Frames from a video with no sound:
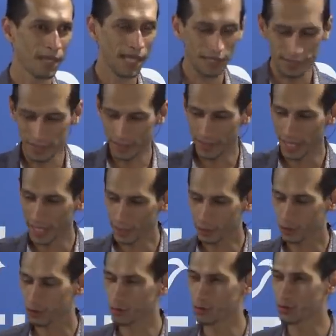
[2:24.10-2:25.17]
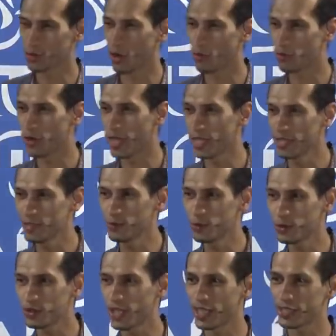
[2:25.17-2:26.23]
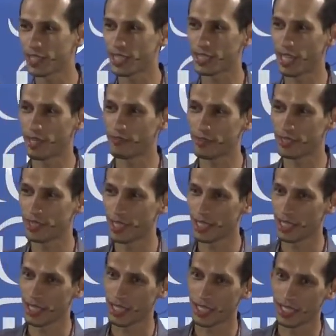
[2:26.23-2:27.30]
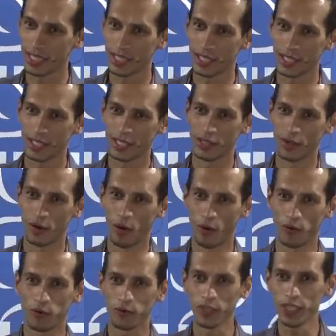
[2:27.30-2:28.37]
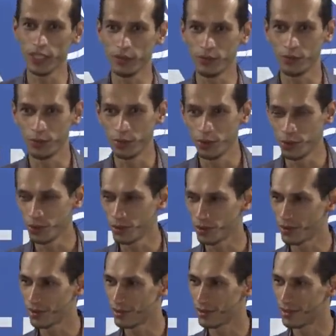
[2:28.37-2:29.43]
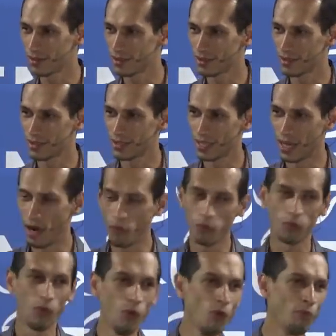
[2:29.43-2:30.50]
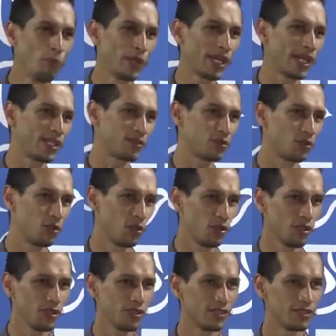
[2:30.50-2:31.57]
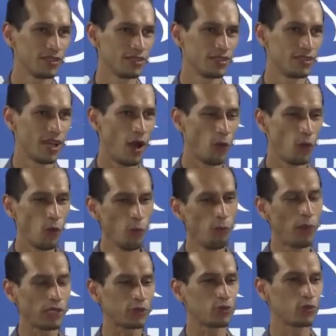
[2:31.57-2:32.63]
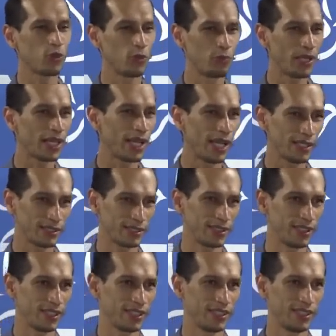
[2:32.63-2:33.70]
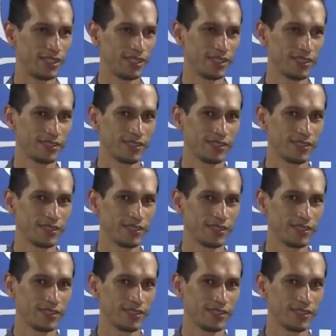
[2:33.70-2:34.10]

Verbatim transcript: Esse texto talvez você já deve ter ouvido algum pregador, algum pastor pregar acerca dele.